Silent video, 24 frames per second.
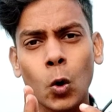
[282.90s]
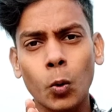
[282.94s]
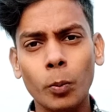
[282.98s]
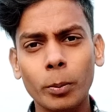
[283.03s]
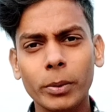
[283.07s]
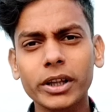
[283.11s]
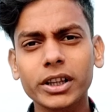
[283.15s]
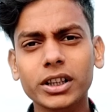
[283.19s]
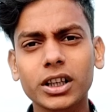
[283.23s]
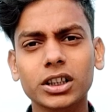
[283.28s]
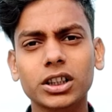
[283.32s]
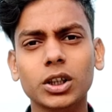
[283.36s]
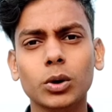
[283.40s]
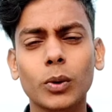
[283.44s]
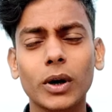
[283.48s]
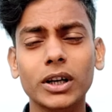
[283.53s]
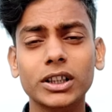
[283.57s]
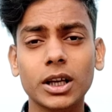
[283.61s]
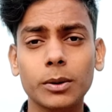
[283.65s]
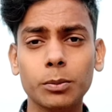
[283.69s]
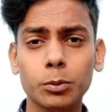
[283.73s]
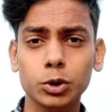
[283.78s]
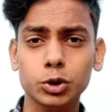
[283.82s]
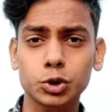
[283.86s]
उम्मीद करता हूँ
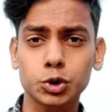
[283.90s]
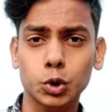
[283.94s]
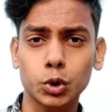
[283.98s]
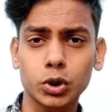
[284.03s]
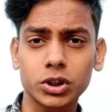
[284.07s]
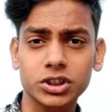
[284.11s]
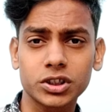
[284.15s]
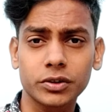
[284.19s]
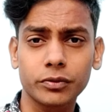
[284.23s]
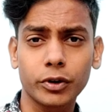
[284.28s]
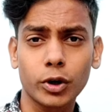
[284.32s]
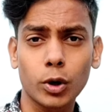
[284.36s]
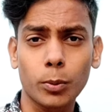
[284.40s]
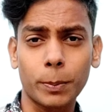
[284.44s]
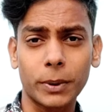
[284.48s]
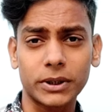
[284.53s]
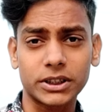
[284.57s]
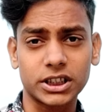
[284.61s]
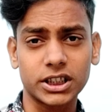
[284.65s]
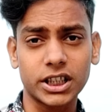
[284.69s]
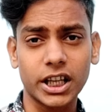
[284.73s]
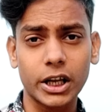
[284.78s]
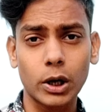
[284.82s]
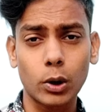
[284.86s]
आपको छोटी सी वीडियो
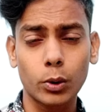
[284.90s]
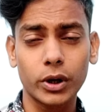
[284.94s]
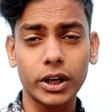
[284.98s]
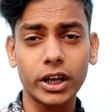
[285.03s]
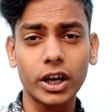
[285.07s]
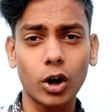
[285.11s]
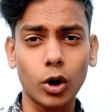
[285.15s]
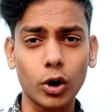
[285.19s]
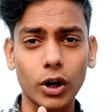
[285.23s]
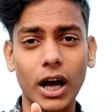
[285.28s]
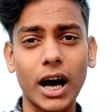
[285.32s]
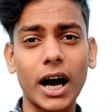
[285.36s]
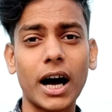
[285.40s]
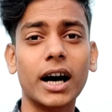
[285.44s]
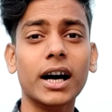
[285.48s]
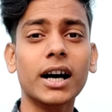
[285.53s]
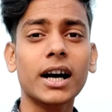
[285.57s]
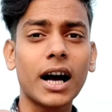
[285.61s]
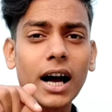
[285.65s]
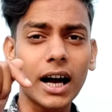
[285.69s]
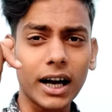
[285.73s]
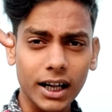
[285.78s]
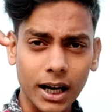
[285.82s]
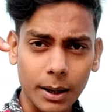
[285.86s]
पसंद आई होगी और हाँ
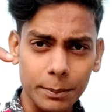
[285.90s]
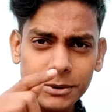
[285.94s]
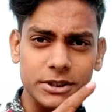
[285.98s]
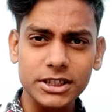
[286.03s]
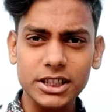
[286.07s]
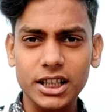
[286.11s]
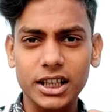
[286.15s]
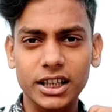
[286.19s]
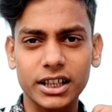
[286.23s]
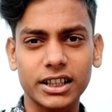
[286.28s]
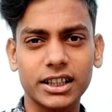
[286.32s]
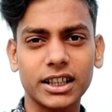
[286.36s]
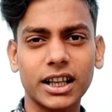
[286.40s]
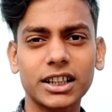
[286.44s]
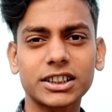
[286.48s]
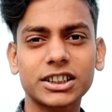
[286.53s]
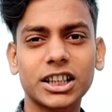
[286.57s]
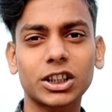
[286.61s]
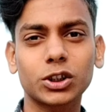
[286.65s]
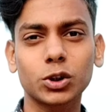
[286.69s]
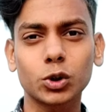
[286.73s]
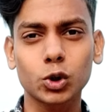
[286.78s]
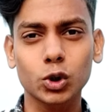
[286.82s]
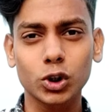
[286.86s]
अगर आप इसे खरीदना
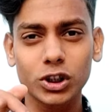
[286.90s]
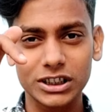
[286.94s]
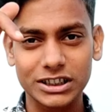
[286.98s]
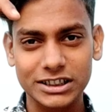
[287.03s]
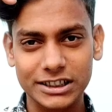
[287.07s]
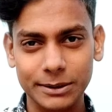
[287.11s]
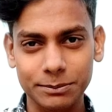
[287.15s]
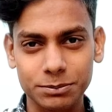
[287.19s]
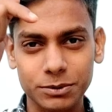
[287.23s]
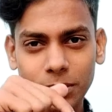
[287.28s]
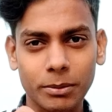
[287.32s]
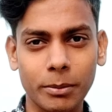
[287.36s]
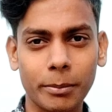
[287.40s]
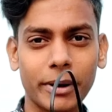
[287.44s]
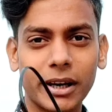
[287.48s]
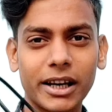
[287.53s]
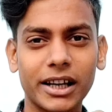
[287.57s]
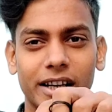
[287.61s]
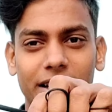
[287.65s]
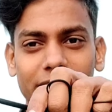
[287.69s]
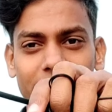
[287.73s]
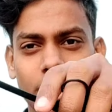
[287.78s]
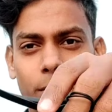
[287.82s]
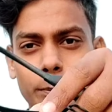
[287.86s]
चाहते हो तो डिस्क्रिप्शन में
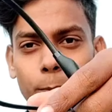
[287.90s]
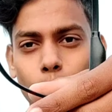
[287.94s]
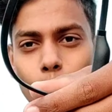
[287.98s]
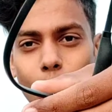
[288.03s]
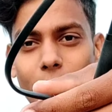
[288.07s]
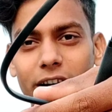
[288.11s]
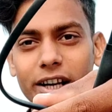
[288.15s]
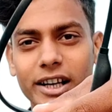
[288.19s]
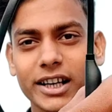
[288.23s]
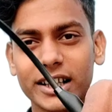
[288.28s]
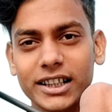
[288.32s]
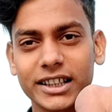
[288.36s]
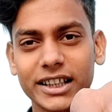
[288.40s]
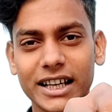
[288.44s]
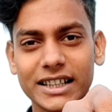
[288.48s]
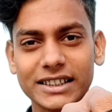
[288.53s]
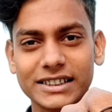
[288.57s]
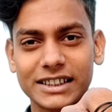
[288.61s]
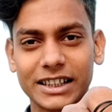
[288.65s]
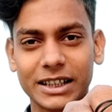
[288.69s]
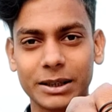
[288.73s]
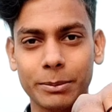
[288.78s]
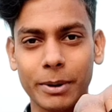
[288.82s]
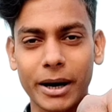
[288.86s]
मैंने लिंक प्रोवाइड कर दिया है
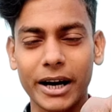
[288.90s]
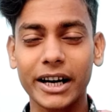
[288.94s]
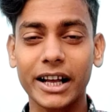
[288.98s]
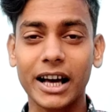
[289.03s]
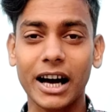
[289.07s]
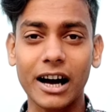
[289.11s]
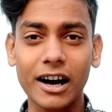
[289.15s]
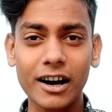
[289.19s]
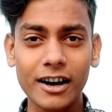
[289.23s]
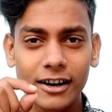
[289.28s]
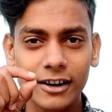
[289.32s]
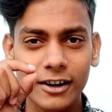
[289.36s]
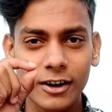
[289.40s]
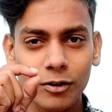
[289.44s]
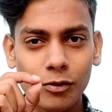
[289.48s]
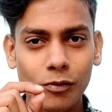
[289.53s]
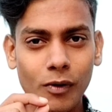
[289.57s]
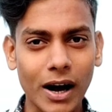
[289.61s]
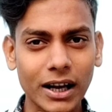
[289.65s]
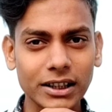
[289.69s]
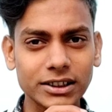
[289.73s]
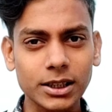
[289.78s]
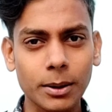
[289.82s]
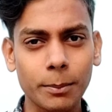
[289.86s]
स्निक बैंड का
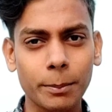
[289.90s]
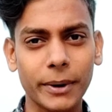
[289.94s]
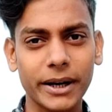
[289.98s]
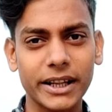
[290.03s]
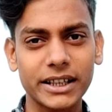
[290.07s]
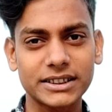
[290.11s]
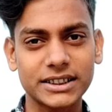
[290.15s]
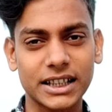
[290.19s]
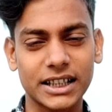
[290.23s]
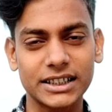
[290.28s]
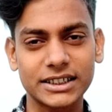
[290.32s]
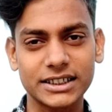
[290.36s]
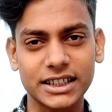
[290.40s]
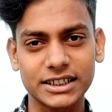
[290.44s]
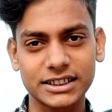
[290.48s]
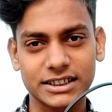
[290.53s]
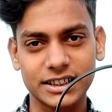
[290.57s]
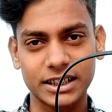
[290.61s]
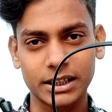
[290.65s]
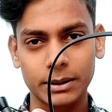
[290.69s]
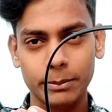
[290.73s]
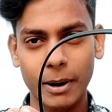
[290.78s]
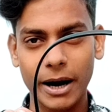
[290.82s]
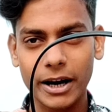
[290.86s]
वहाँ से आप बड़े आसानी से
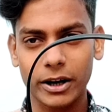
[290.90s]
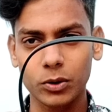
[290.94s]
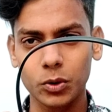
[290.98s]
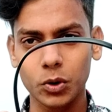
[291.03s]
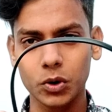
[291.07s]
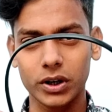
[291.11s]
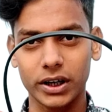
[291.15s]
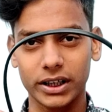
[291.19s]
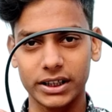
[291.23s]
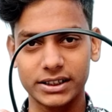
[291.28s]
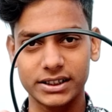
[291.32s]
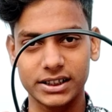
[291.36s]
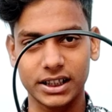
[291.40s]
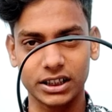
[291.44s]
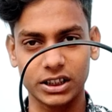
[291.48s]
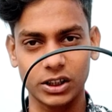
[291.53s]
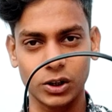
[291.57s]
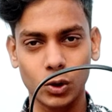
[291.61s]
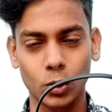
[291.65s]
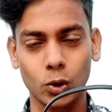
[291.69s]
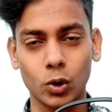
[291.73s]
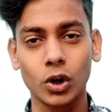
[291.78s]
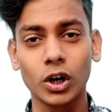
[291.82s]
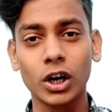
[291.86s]
स्निक बैंड को खरीद
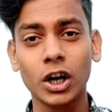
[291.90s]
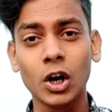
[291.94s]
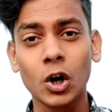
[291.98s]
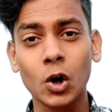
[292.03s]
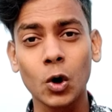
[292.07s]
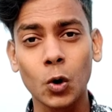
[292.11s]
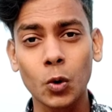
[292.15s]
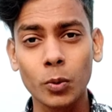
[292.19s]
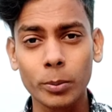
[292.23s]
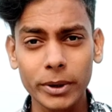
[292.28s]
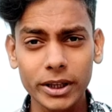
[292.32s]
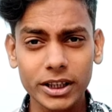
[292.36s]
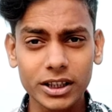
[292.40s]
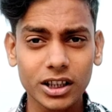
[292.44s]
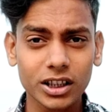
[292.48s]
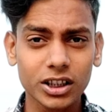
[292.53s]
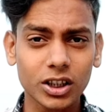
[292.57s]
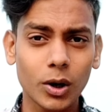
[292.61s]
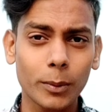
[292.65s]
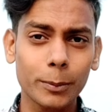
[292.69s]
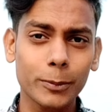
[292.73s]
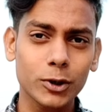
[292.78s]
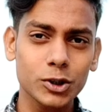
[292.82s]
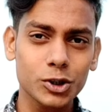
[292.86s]
सकते हो उम्मीद
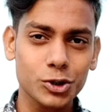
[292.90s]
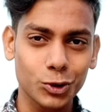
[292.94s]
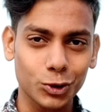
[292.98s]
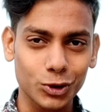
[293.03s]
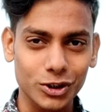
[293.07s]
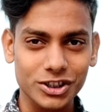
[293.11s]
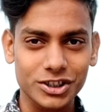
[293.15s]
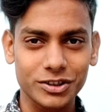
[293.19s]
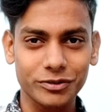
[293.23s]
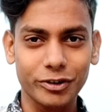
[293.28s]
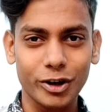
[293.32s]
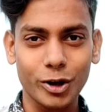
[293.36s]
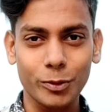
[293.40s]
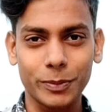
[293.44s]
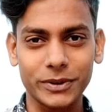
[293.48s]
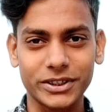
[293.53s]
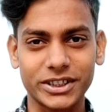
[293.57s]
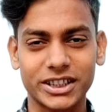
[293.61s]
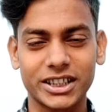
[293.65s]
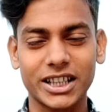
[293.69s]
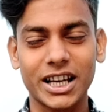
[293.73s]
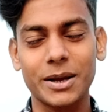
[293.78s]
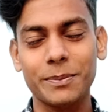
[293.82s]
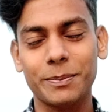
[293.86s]
करता हूँ आपको एक छोटी सी वीडियो
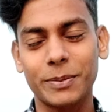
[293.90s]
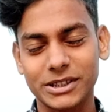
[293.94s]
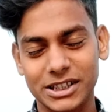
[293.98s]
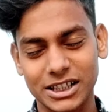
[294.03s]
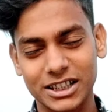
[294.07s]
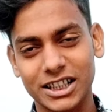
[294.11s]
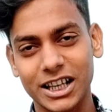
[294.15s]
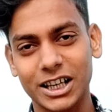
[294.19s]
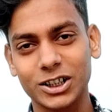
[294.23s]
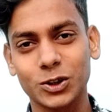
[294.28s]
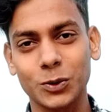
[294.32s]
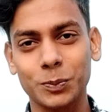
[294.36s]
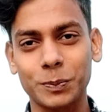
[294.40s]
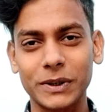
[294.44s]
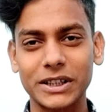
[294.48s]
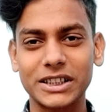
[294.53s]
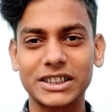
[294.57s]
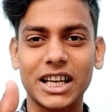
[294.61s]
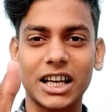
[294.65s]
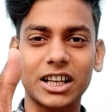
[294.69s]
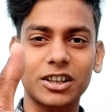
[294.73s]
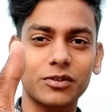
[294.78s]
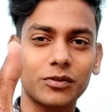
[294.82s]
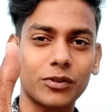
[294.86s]
पसंद आई पसंद आई तो
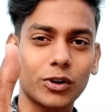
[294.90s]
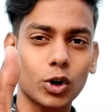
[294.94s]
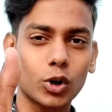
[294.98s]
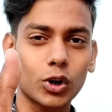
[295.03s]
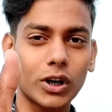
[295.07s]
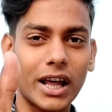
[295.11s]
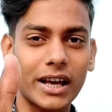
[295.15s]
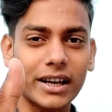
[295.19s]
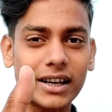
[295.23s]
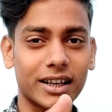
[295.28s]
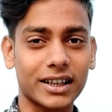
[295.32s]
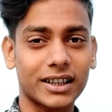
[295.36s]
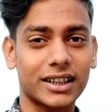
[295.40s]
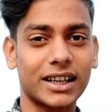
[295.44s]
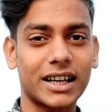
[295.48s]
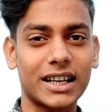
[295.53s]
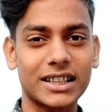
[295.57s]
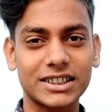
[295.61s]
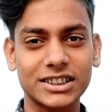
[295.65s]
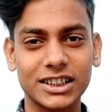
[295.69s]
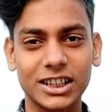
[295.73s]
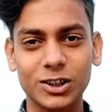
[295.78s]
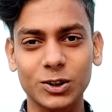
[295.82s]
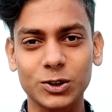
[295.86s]
प्लीज़ इस वीडियो को लाइक कर
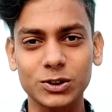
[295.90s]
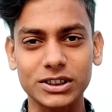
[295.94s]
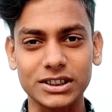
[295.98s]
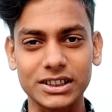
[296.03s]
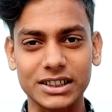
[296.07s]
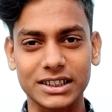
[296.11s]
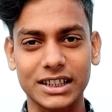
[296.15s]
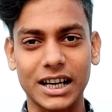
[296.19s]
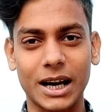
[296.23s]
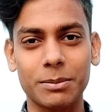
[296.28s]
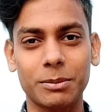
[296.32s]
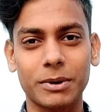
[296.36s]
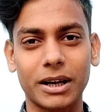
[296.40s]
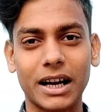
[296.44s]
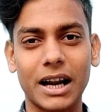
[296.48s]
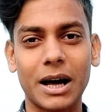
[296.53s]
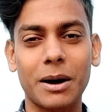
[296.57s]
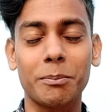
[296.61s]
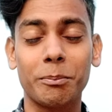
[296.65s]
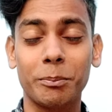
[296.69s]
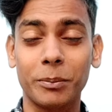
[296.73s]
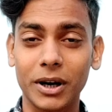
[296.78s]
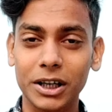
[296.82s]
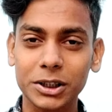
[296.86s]
देना चैनल को सब्सक्राइब
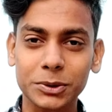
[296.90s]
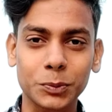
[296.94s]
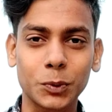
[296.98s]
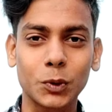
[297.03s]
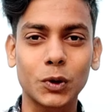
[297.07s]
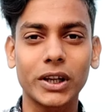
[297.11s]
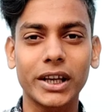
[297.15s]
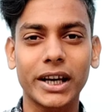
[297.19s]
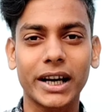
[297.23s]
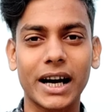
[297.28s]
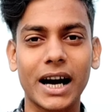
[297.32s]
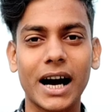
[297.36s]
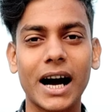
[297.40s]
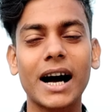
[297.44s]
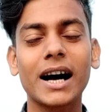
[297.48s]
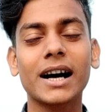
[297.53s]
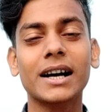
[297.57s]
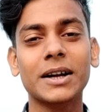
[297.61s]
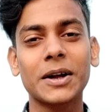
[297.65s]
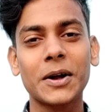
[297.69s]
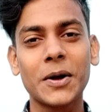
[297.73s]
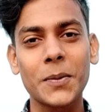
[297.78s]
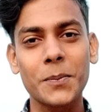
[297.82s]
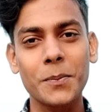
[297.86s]
करना मत भूलिएगा
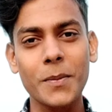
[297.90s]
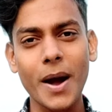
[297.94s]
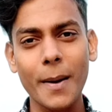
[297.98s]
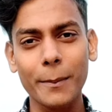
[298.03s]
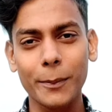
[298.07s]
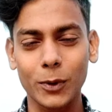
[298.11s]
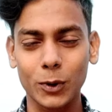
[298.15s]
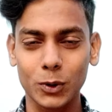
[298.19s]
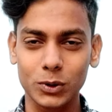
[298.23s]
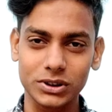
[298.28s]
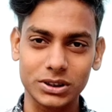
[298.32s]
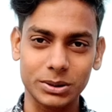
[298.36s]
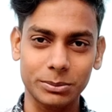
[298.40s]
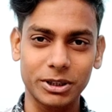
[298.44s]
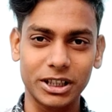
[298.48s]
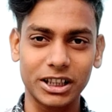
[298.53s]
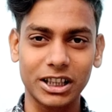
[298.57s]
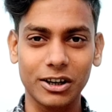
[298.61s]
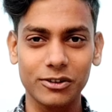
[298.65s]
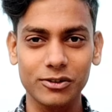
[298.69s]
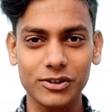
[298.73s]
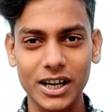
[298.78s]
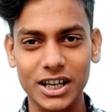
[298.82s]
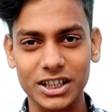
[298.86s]
मैं आप लोगों से
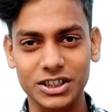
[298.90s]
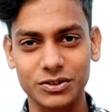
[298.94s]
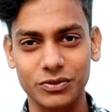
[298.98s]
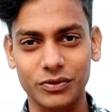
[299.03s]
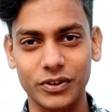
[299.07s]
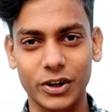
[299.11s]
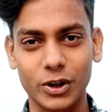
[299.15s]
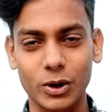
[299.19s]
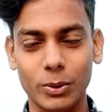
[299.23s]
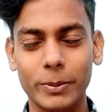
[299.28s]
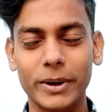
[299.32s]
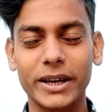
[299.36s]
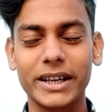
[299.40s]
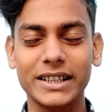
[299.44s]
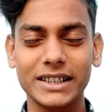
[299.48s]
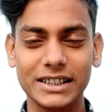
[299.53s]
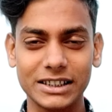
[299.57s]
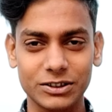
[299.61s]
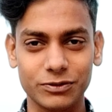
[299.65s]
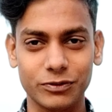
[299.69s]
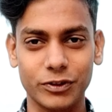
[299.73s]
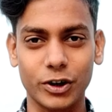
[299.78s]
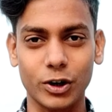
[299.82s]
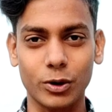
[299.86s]
मिलता हूँ नेक्स्ट वीडियो में
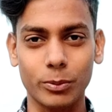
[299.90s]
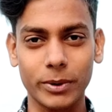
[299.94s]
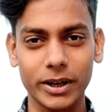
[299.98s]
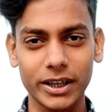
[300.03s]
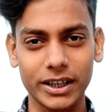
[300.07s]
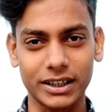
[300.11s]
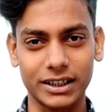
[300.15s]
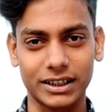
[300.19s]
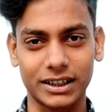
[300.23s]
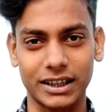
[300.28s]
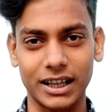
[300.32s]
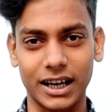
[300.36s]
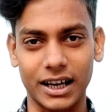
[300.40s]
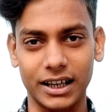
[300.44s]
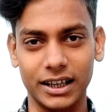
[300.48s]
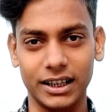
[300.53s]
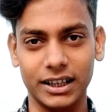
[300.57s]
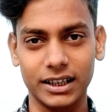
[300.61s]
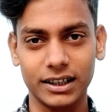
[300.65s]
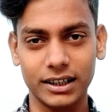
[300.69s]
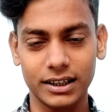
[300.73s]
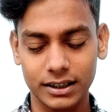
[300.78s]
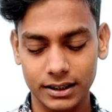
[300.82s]
इस वीडियो में इतना ही